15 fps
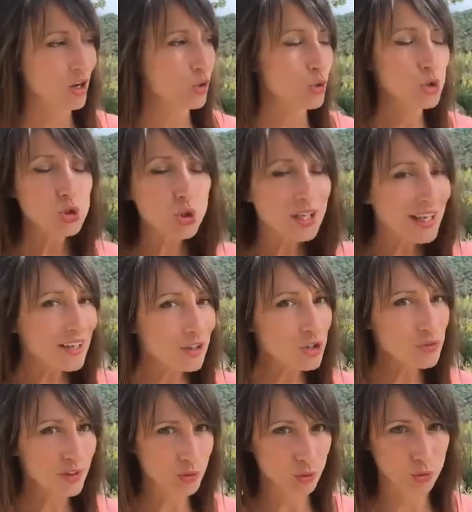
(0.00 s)
Le secret que
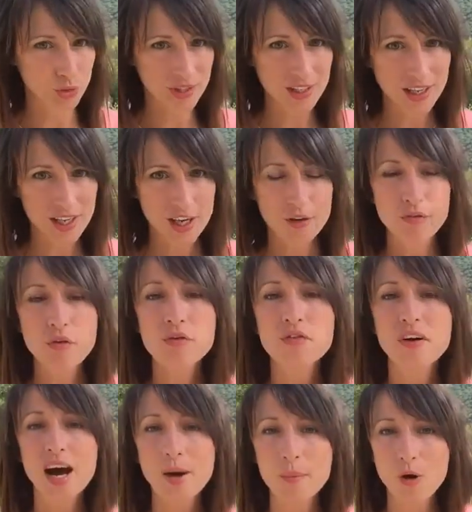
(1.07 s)
je vais te donner, faut
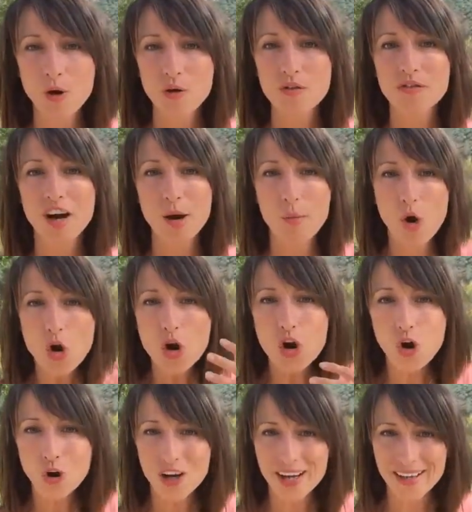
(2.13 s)
vraiment, vraiment
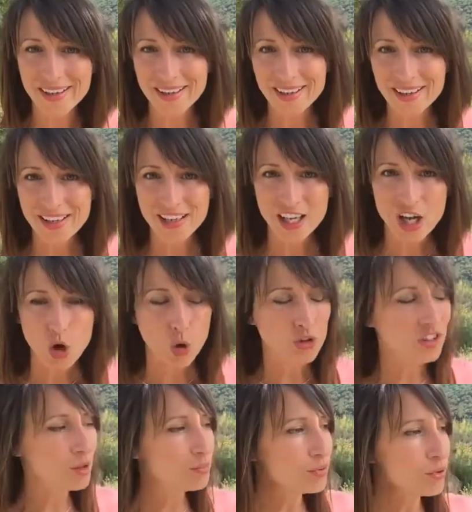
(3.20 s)
l'ancrer.
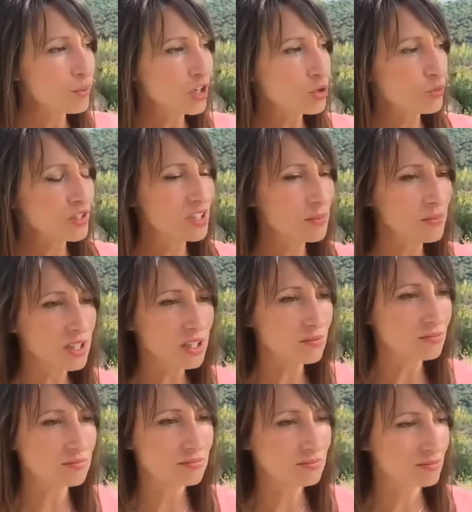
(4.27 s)
Au début, moi, je me disais, mais
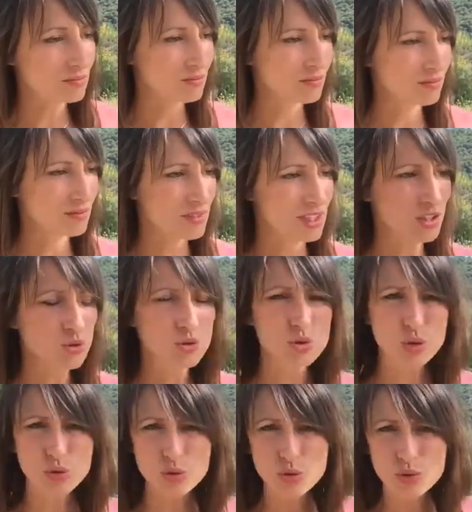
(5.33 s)
c'est
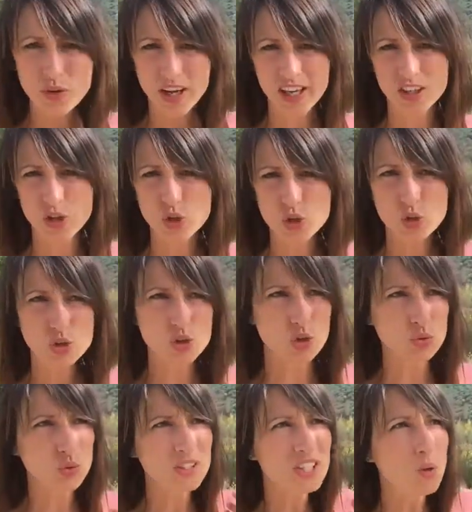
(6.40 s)
dur de faire quelque chose
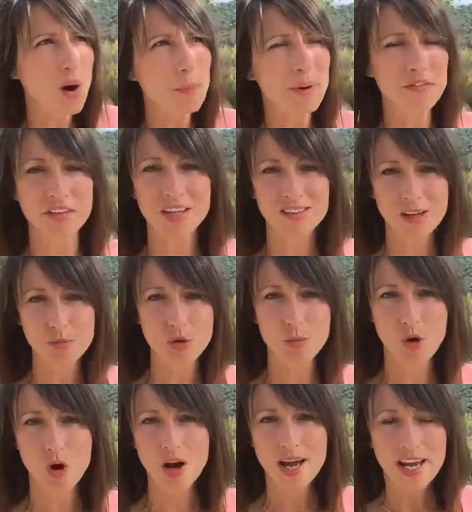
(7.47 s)
quand on n'y croit pas
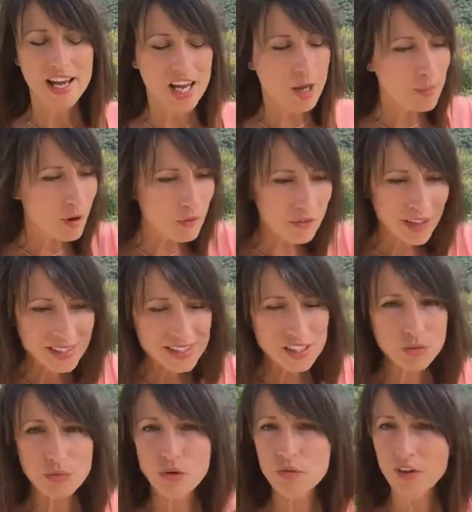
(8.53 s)
véritablement. Eh bien en fait,
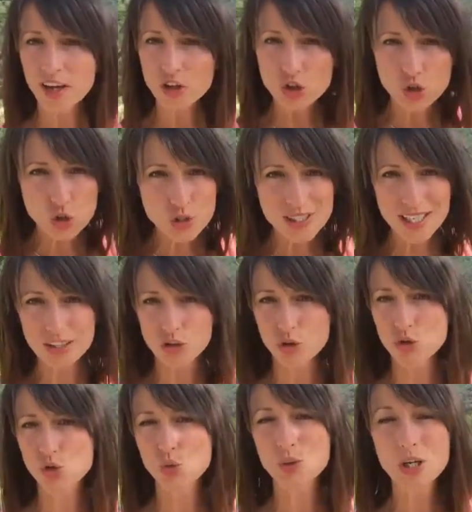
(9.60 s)
il faut le faire jusqu'à
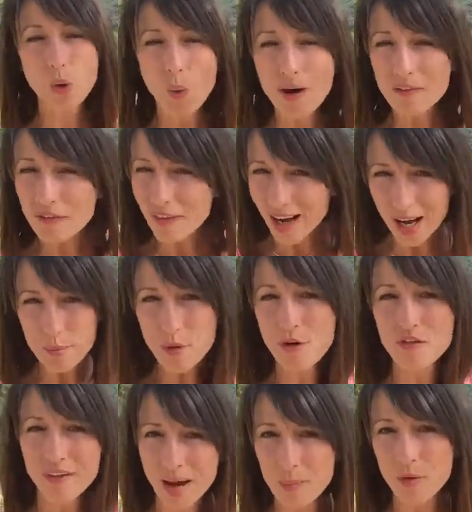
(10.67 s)
temps que tu y crois
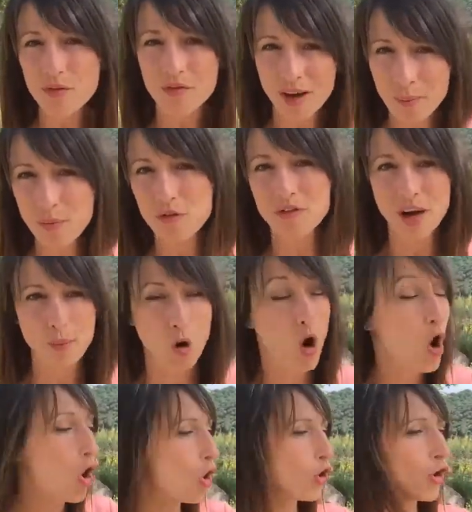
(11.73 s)
vraiment, vraiment, vraiment, vraiment.
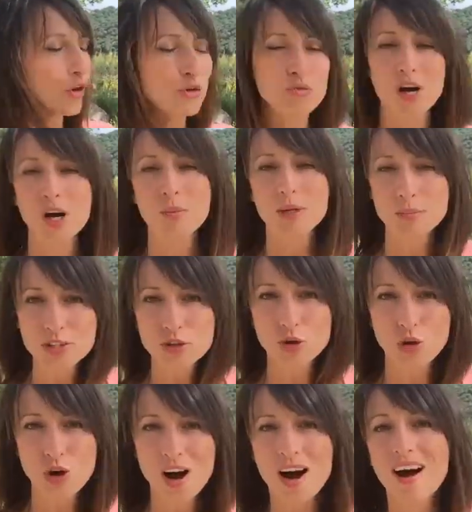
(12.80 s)
Encore une fois, comme les
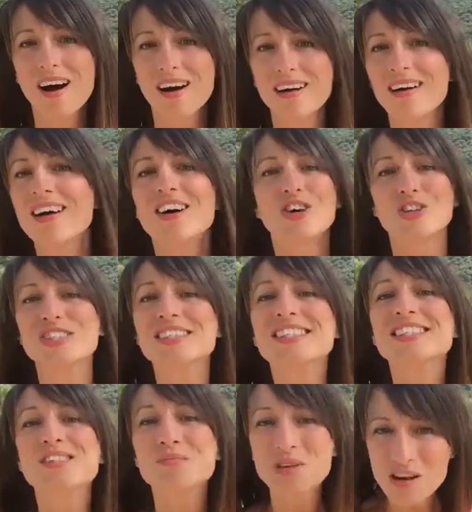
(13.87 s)
mythos, hein, quand ils
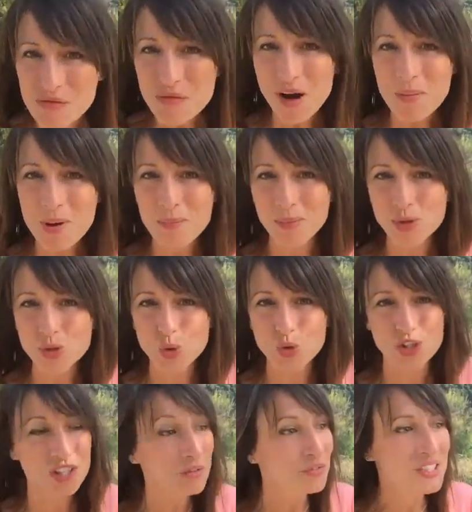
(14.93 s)
disent mille fois le même
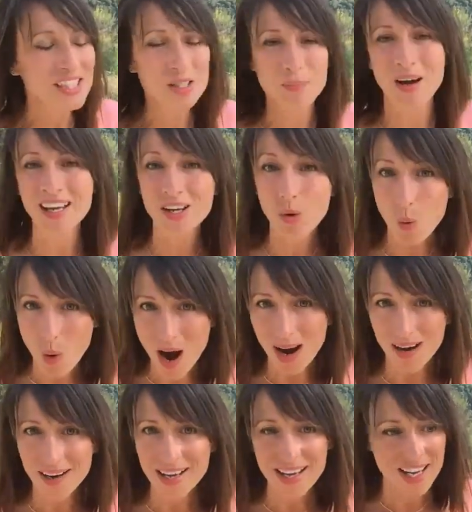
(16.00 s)
mensonge, ils finissent par y
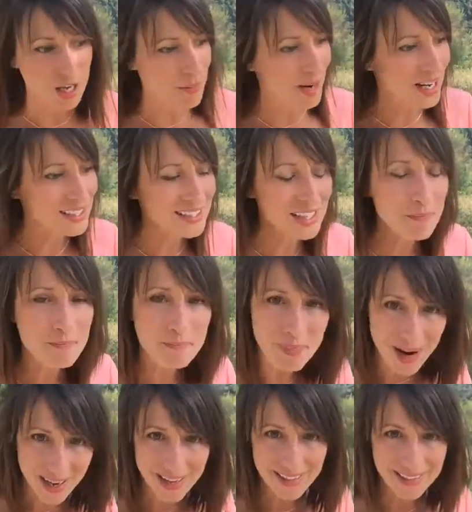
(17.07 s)
croire. Et eh bien là, c'est
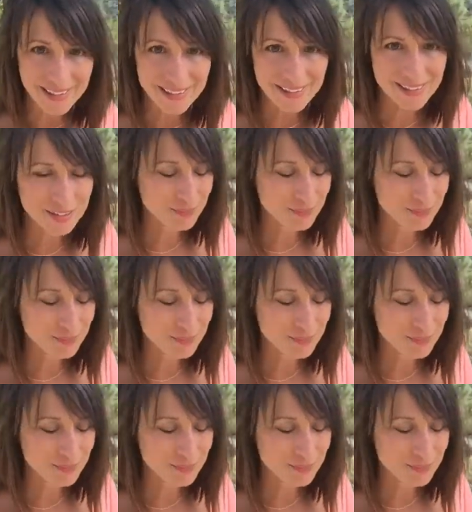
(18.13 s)
pareil.